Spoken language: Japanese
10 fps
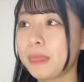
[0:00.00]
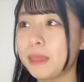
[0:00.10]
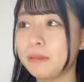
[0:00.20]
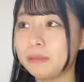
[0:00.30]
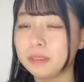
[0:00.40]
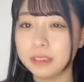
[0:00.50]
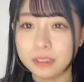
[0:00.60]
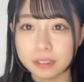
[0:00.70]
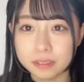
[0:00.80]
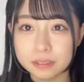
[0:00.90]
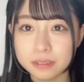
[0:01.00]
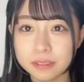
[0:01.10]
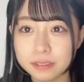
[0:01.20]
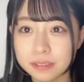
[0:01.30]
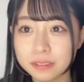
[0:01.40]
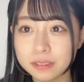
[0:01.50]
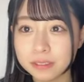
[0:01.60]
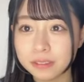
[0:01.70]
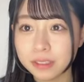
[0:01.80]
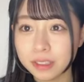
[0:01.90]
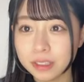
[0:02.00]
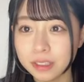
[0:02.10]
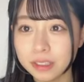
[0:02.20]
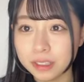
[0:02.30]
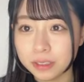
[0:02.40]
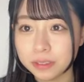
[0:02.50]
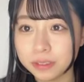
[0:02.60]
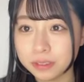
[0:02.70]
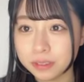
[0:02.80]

でもなんか抜けてきちゃう